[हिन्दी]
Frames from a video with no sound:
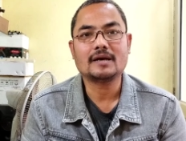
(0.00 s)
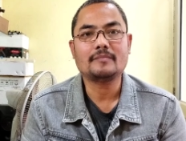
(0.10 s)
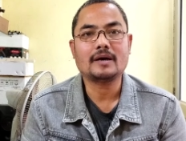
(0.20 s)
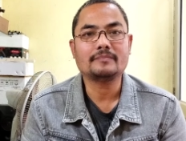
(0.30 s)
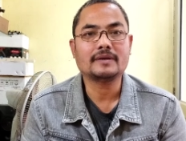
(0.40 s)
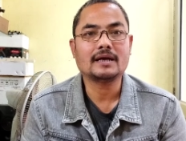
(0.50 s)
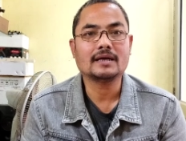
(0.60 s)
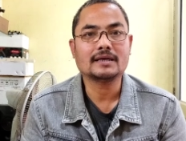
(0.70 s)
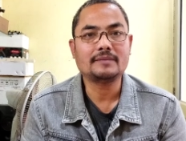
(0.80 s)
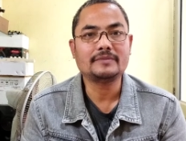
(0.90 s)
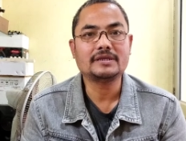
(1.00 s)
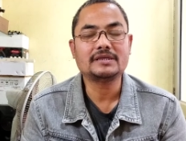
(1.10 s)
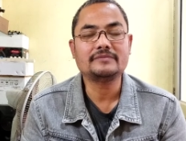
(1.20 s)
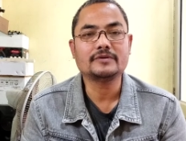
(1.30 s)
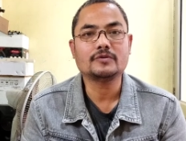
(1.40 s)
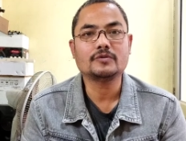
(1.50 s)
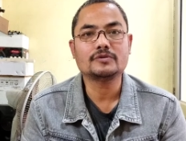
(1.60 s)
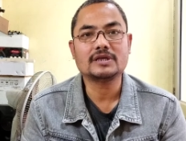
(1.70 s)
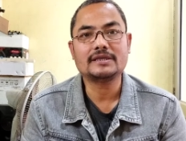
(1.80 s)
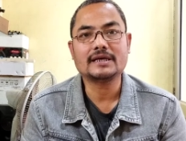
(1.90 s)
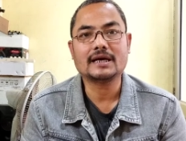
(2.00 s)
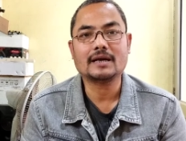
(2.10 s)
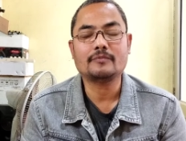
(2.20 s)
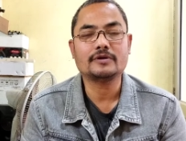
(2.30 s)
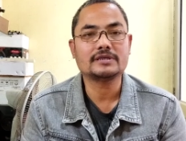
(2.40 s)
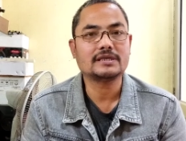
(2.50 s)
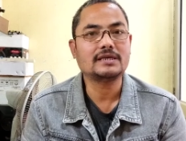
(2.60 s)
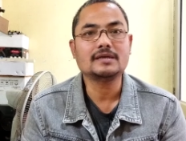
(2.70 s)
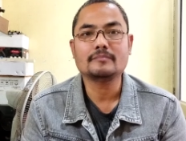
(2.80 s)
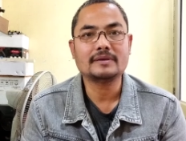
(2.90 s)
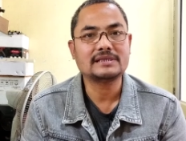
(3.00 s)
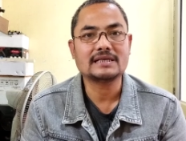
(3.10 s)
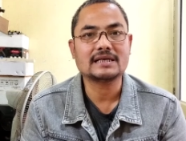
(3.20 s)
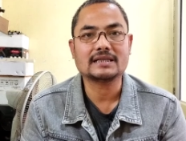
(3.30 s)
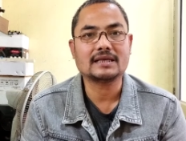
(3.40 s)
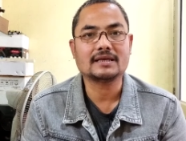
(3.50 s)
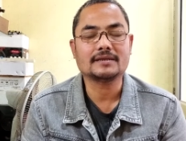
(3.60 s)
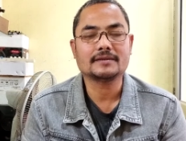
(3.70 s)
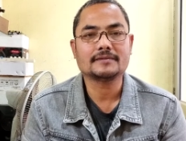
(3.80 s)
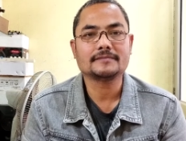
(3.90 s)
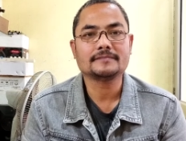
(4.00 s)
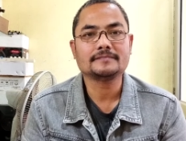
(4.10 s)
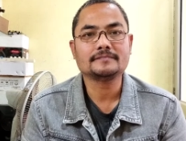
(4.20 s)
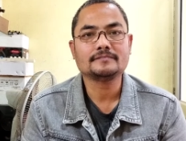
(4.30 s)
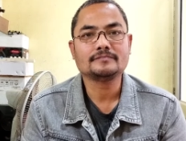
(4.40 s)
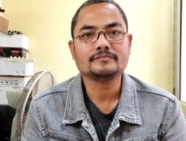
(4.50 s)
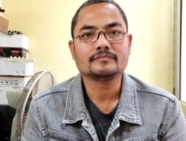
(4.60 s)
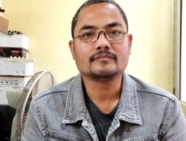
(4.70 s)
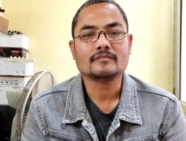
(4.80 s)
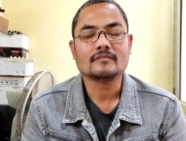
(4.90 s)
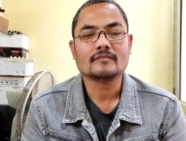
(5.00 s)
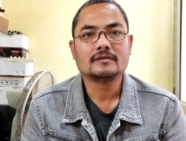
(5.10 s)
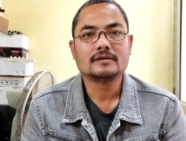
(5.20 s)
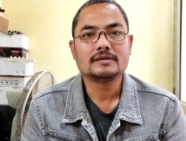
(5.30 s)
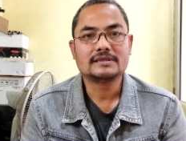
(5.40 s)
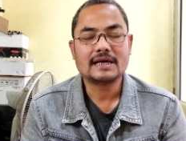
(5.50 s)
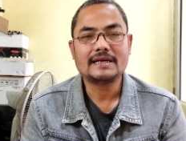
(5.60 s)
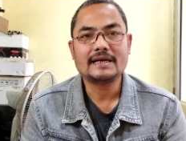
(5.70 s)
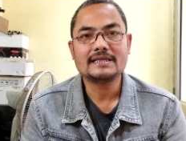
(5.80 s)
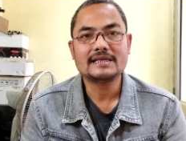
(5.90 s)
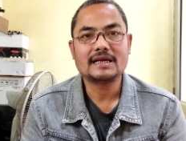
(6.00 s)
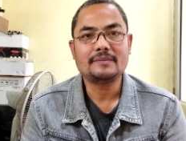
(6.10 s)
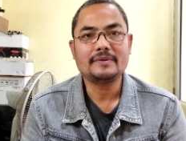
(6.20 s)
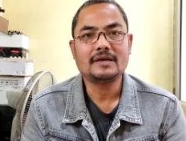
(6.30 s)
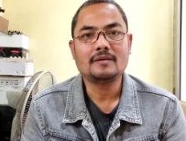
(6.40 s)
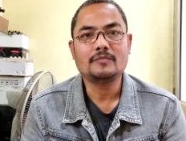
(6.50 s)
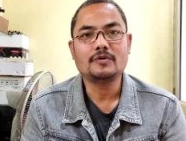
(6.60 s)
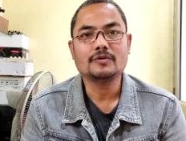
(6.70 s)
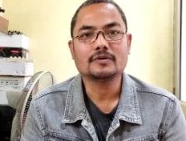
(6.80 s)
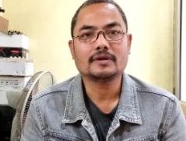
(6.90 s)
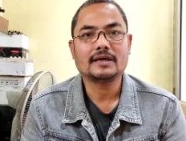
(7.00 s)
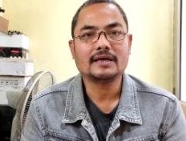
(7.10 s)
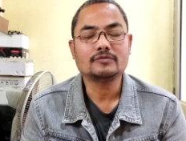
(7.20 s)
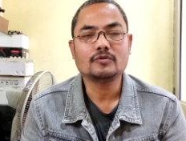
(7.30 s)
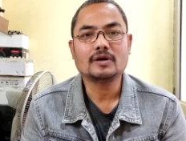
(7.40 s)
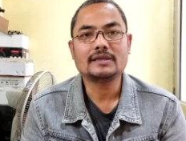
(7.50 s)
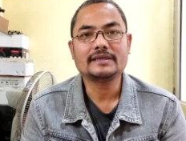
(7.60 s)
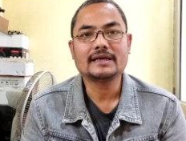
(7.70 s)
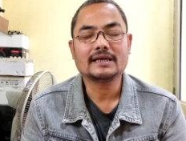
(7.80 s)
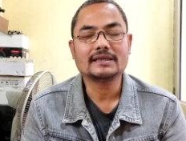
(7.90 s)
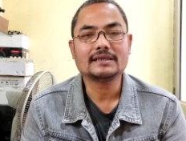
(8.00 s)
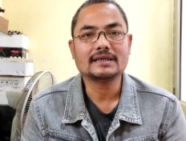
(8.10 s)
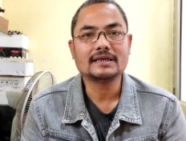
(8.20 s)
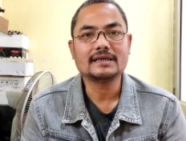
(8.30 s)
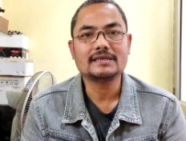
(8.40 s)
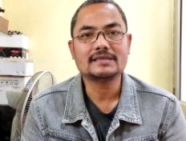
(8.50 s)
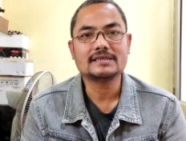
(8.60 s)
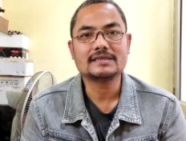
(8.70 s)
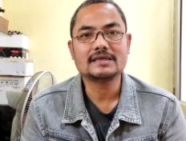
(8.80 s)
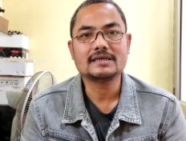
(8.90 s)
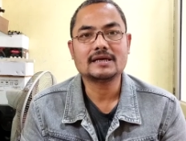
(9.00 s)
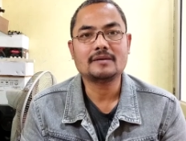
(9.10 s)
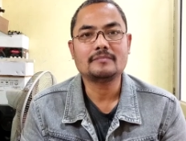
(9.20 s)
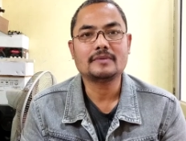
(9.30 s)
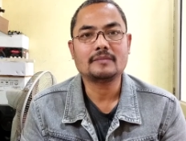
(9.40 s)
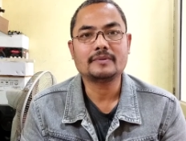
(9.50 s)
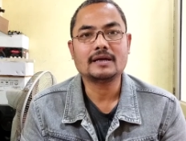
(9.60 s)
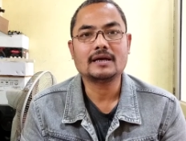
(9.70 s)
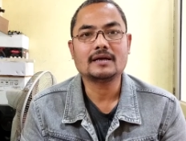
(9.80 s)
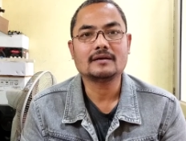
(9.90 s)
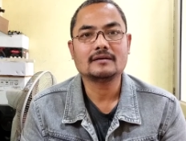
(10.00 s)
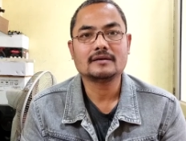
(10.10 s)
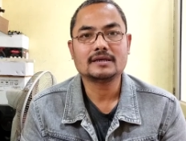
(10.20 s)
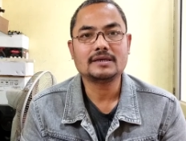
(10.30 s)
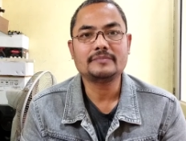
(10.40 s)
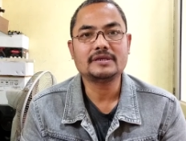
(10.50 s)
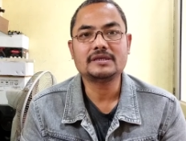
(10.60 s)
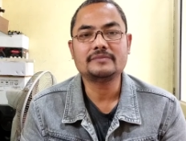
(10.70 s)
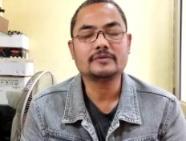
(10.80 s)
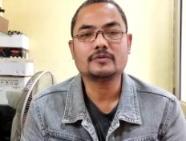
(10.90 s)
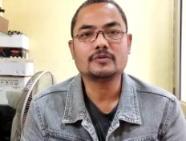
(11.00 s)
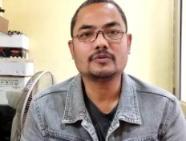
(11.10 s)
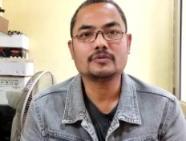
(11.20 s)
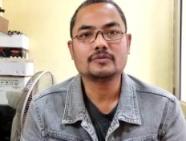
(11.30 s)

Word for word: हम अपना कीमती टीवी को जल्दी ख़राब होने से बचा सकते हैं जाने अनजाने में हम लोग एक दो गलती कर देते हैं जिससे हम अपना कीमती टीवी को